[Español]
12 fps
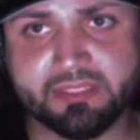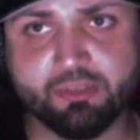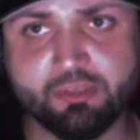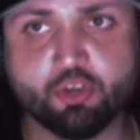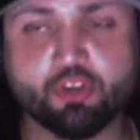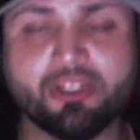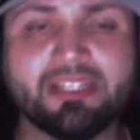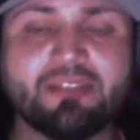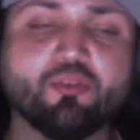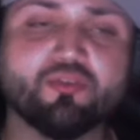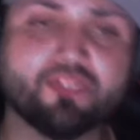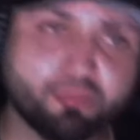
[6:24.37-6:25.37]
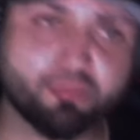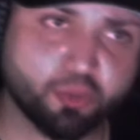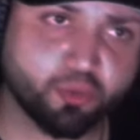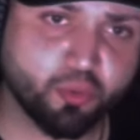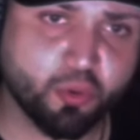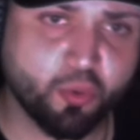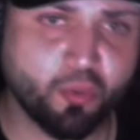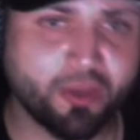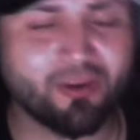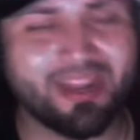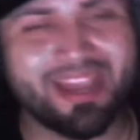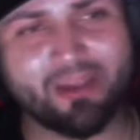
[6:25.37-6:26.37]
yo creo que el concepto estuvo
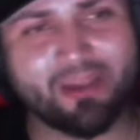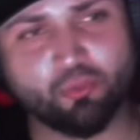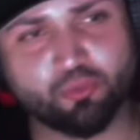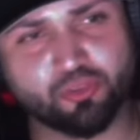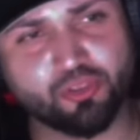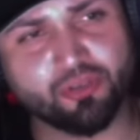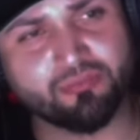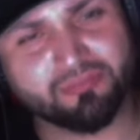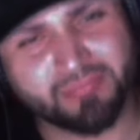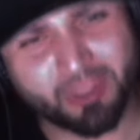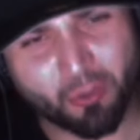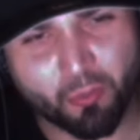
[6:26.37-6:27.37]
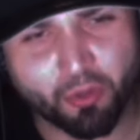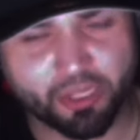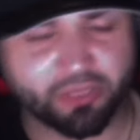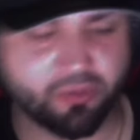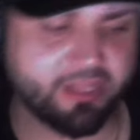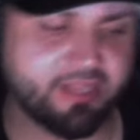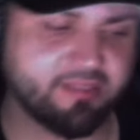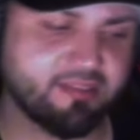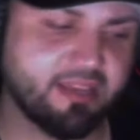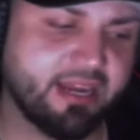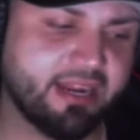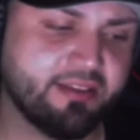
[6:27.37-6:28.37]
bueno, la ejecución dejó un poquito que
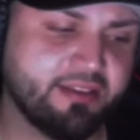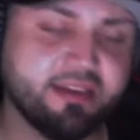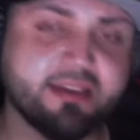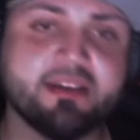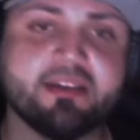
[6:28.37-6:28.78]
desear allí.